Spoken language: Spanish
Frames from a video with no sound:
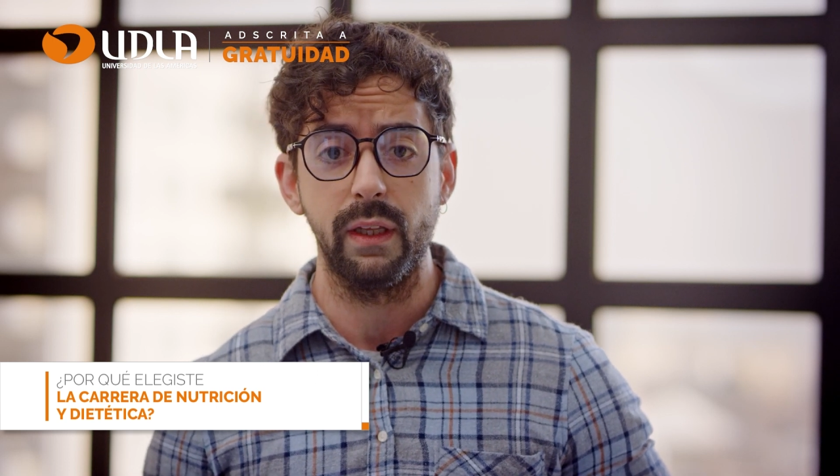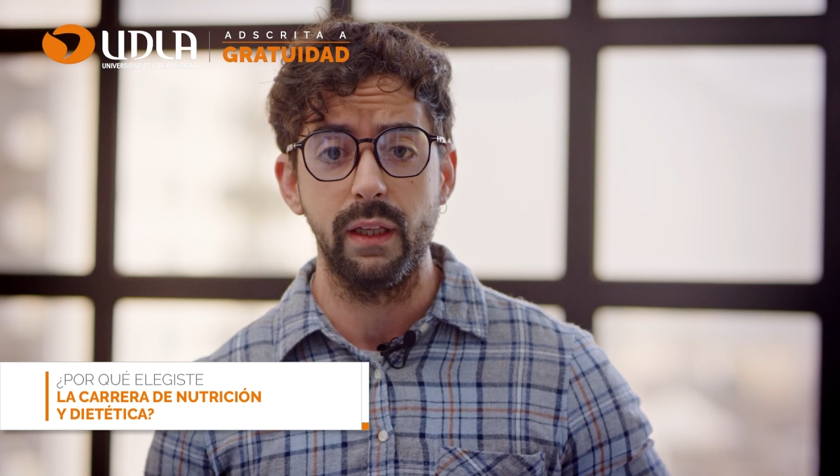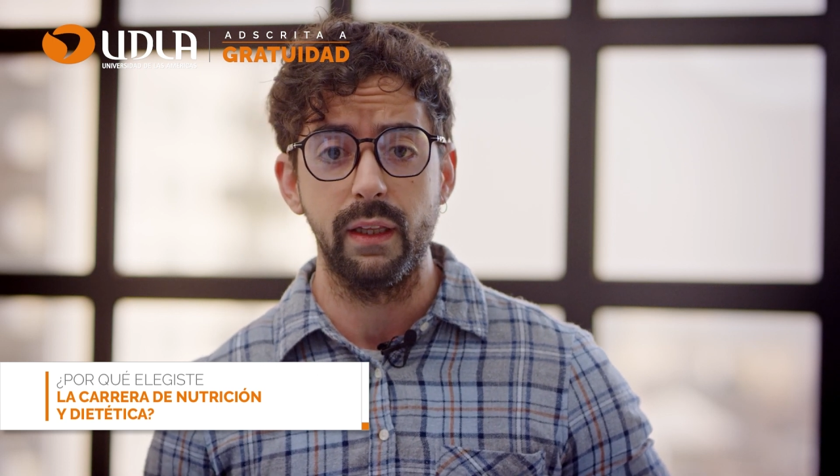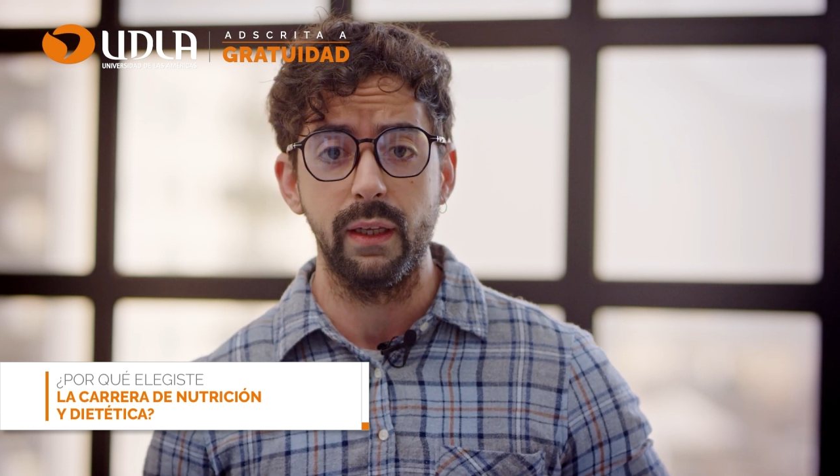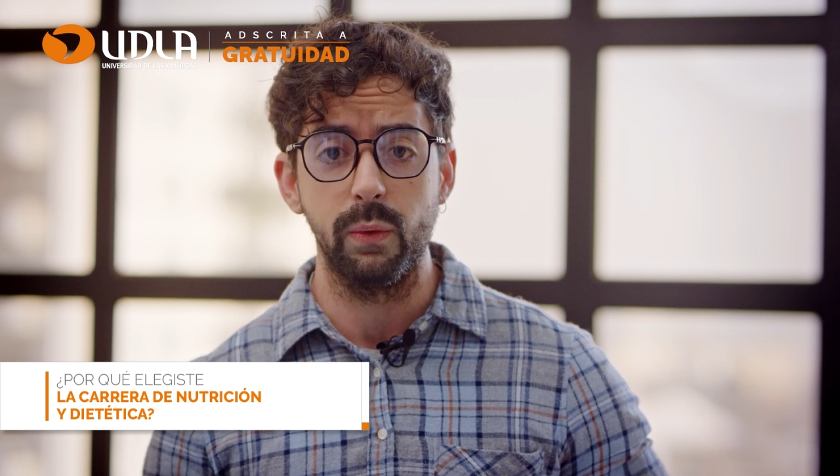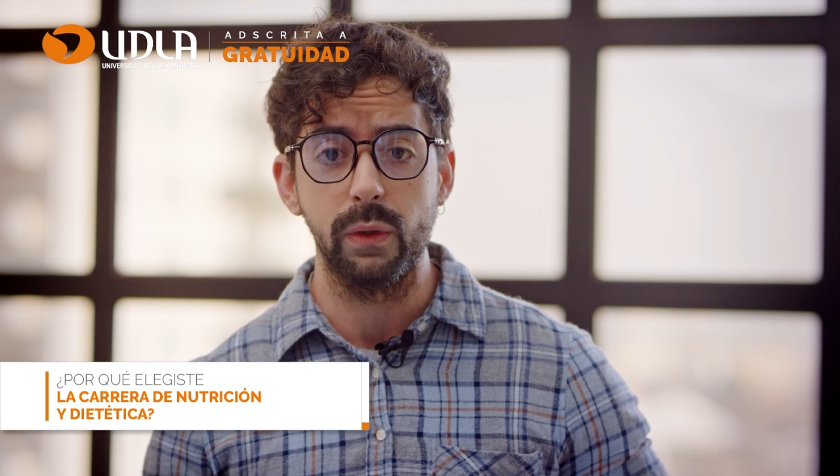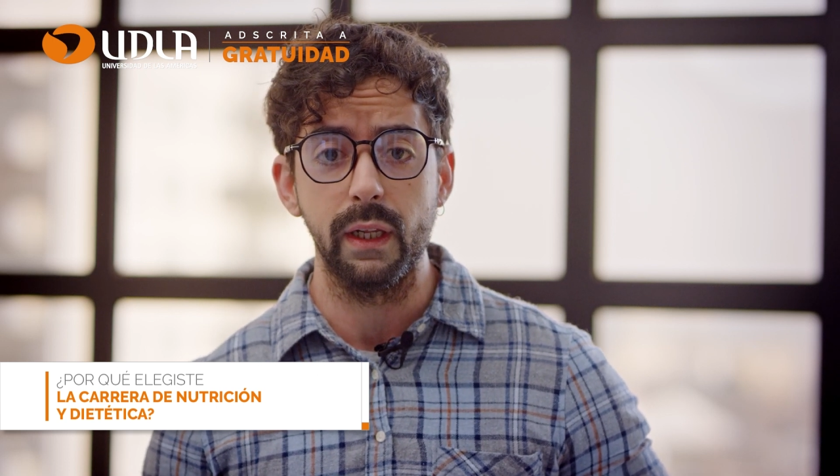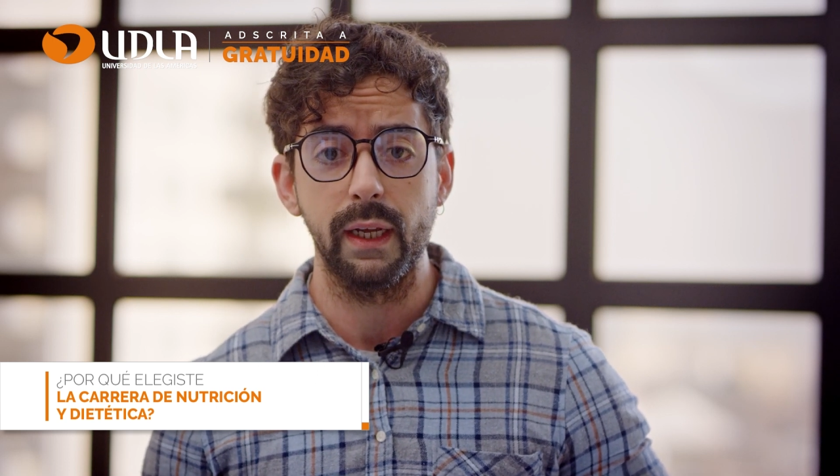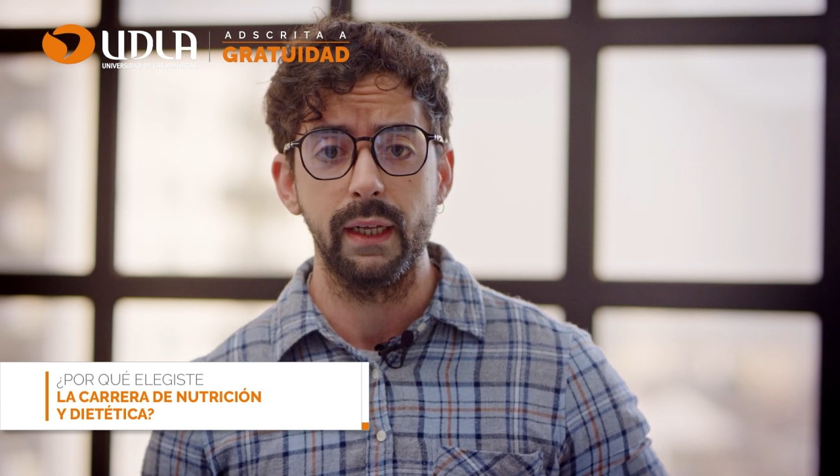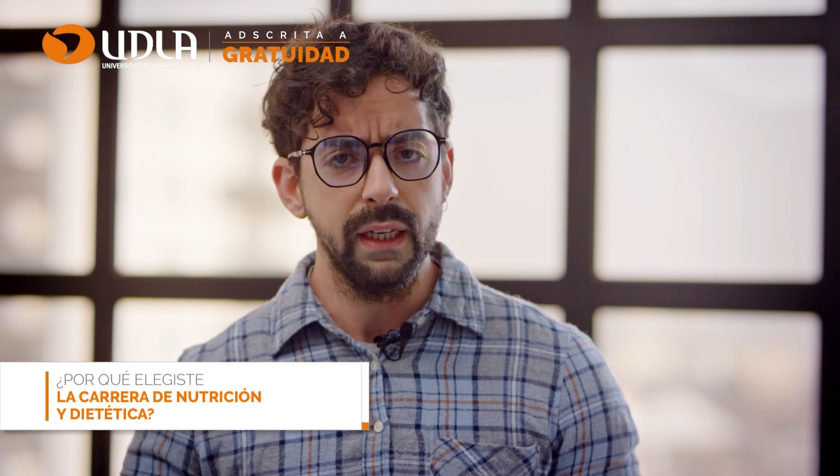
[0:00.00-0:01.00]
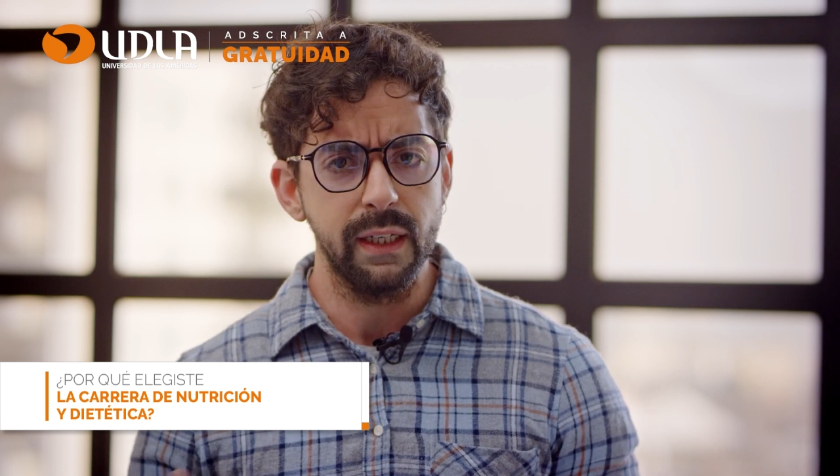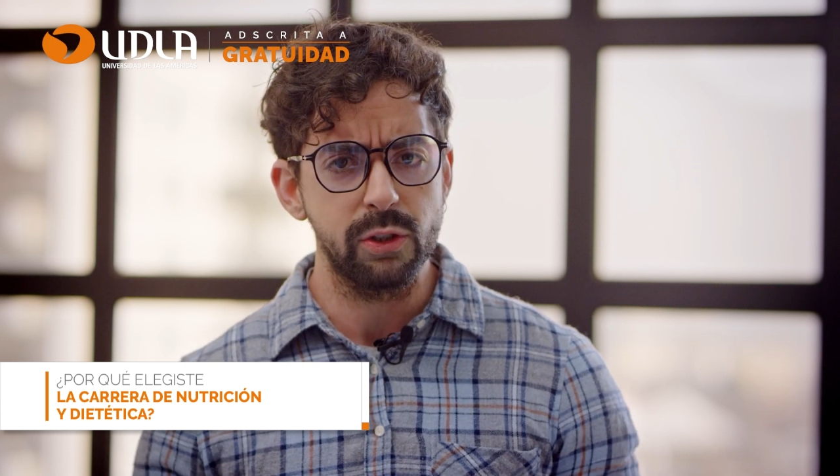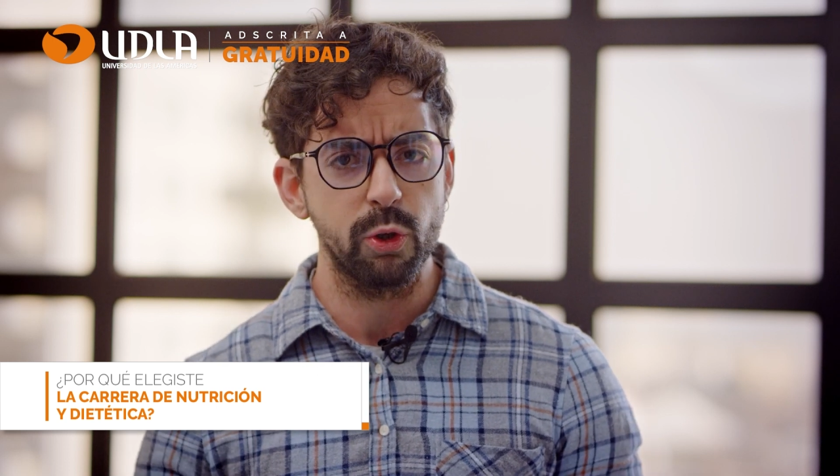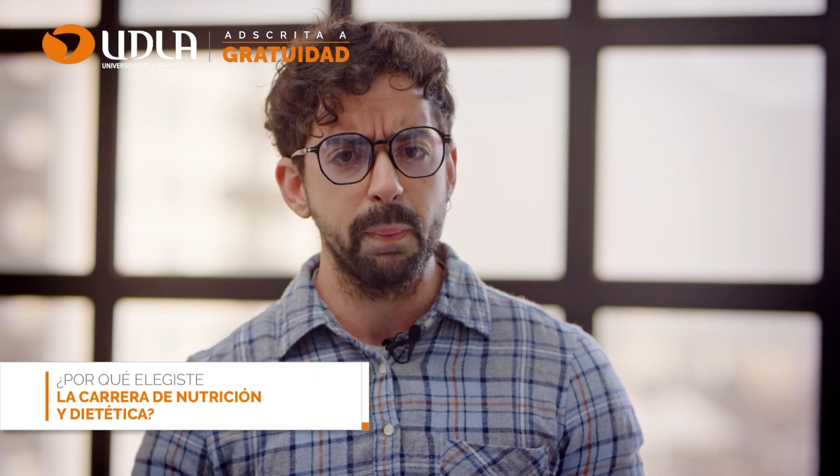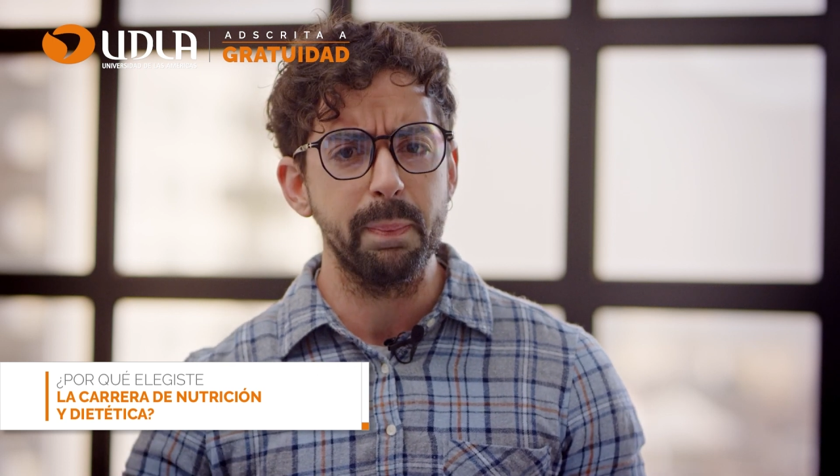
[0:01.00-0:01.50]
de y
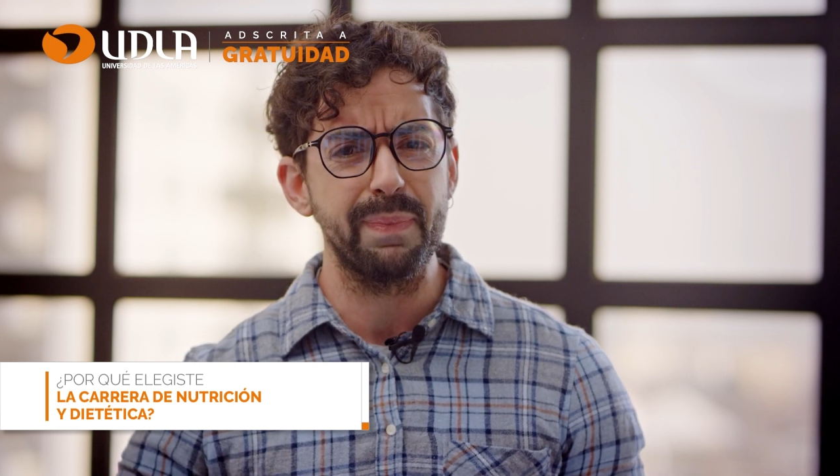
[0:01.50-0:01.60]
son